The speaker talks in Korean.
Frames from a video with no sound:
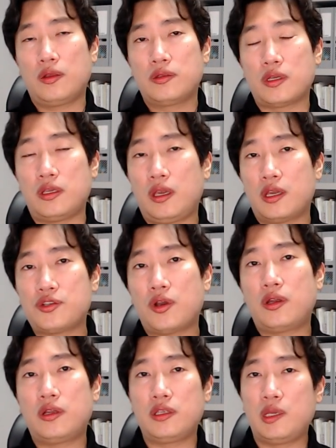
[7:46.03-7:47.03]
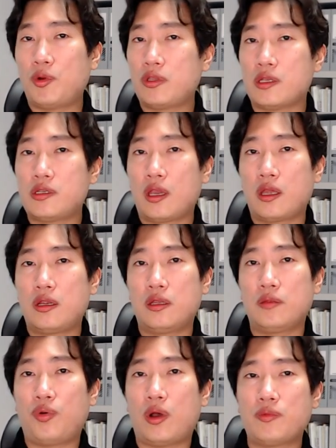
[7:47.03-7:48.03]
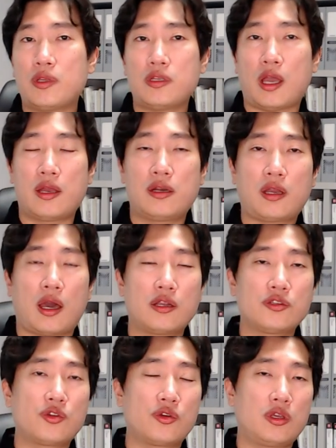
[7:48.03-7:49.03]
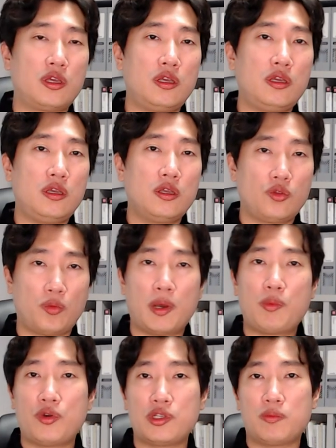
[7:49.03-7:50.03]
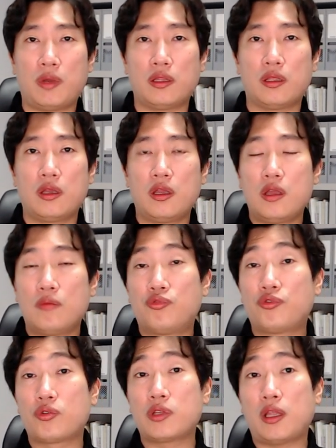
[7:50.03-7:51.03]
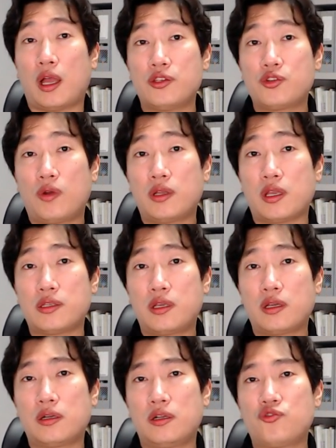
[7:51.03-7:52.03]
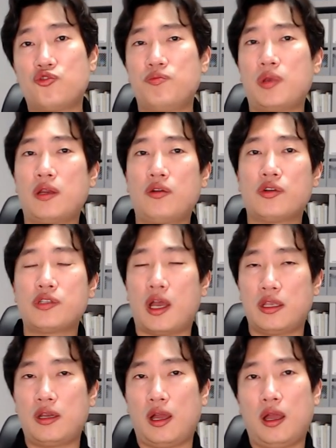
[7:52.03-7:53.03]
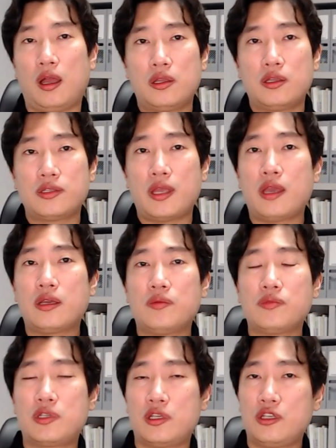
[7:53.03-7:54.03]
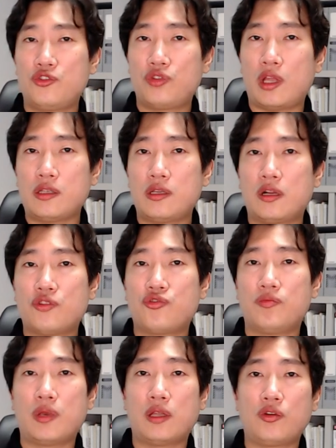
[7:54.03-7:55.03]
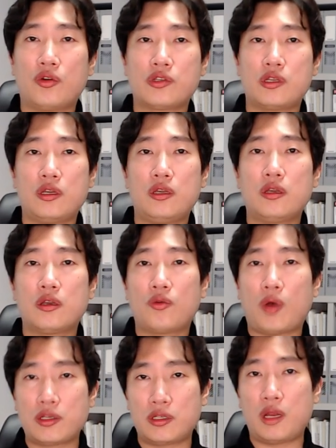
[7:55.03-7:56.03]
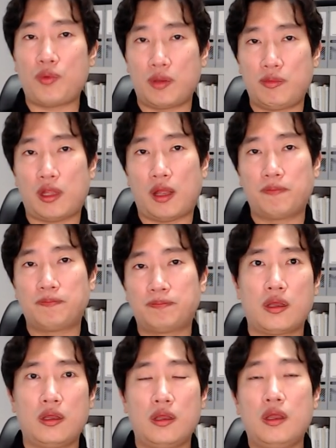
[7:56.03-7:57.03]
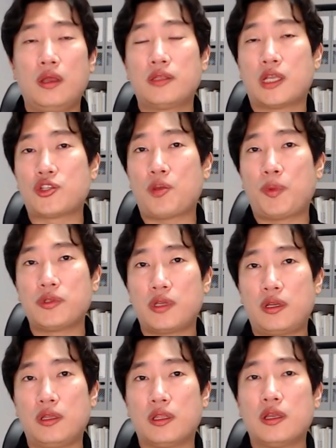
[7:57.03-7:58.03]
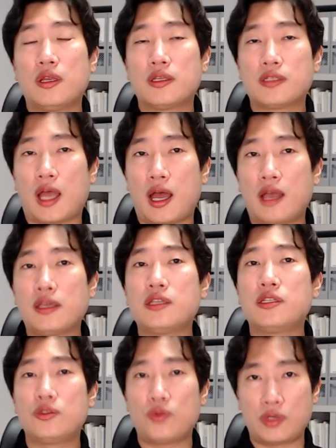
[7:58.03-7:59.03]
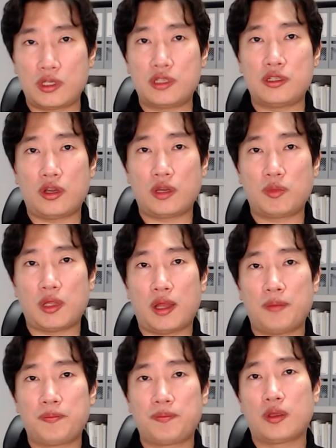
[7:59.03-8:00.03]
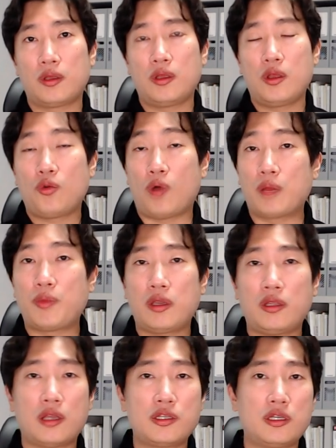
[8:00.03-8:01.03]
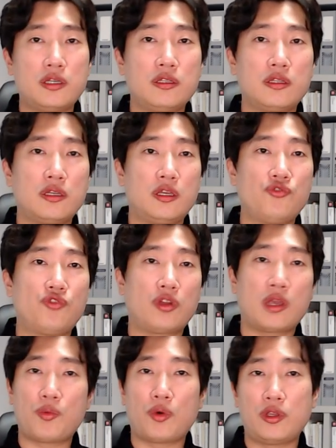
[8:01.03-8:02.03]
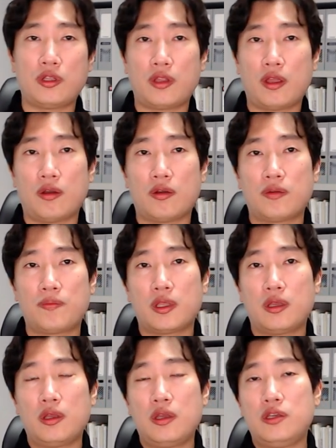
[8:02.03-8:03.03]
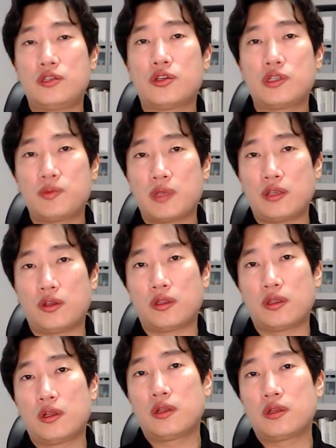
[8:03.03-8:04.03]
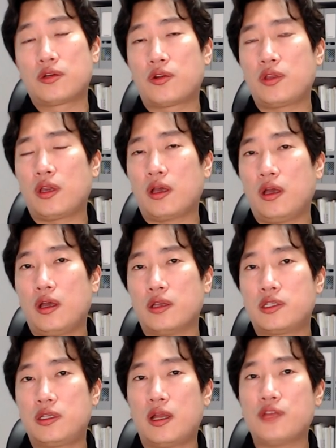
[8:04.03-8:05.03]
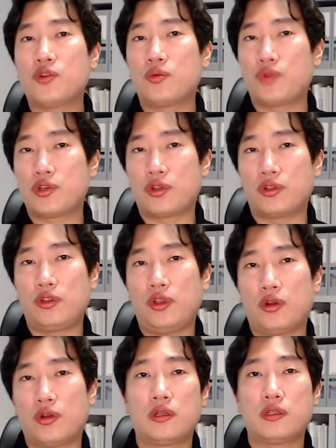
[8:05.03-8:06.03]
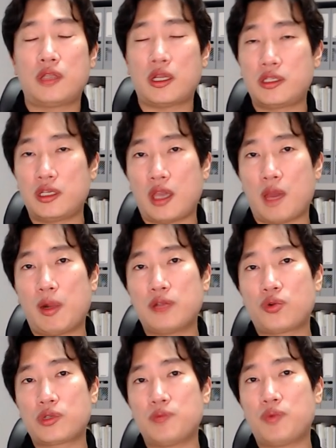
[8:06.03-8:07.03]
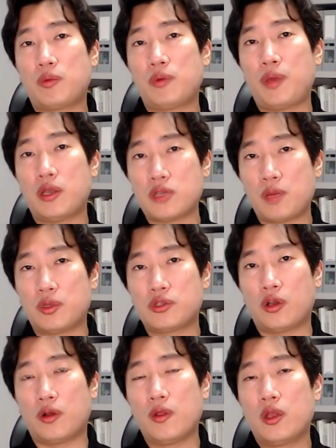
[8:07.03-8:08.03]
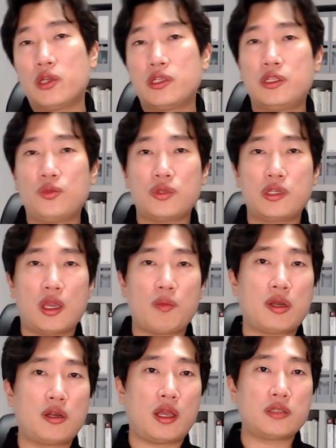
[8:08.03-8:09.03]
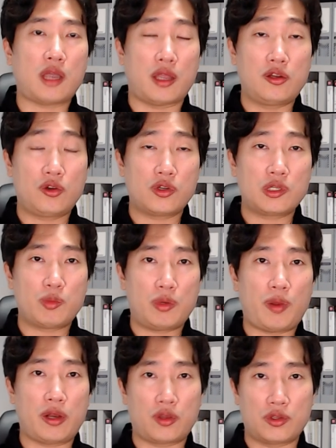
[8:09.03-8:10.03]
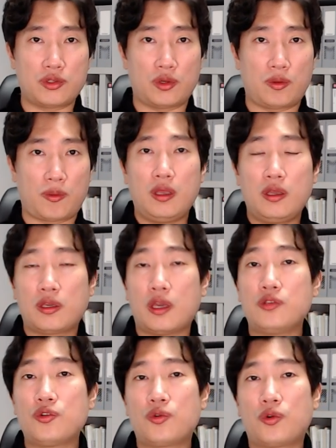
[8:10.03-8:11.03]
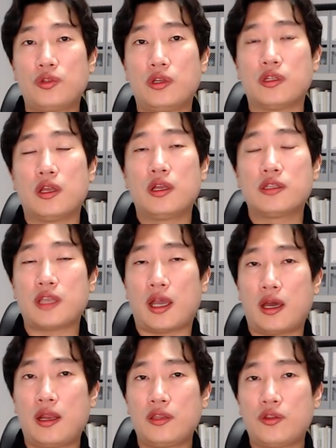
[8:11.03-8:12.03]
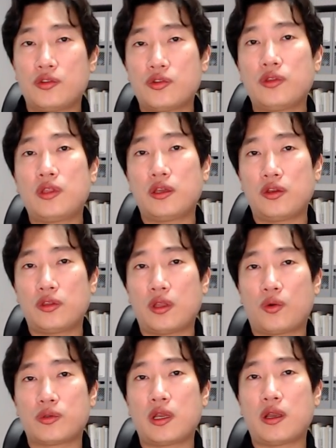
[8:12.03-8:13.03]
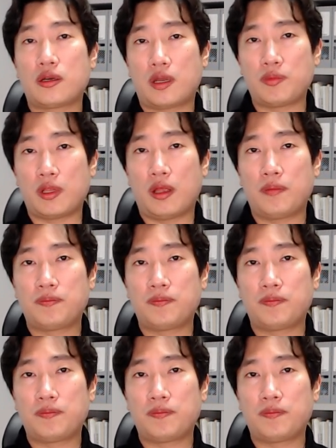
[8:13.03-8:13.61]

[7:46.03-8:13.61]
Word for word: 이 개정안은 이번 대책에는 포함되지 않을 가능성이 높아 보이지만 부동산 안정화 대책을 준비하는 것이 아니라 세금 징수 대책을 준비하는 것이 확실해 보입니다. 다섯 번째는 4기 신도시 지정입니다. 광명이나 시흥 등이 유력해 보이는데요. 2014년, 그러니까 지난 정부에서는요, 택지개발촉진법을 폐지하면서 신도시 개발을 하지 않을 것임을 밝혔죠. 개인적으로는 잘했던 선택이었다고 생각을 합니다.